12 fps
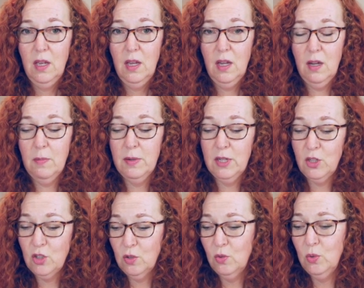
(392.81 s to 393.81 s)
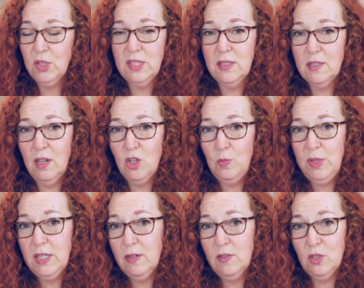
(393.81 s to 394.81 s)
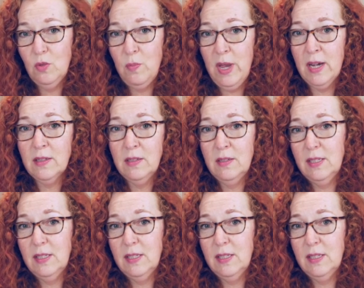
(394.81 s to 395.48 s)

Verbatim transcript: Aber schon kurze Zeit später wirst du merken,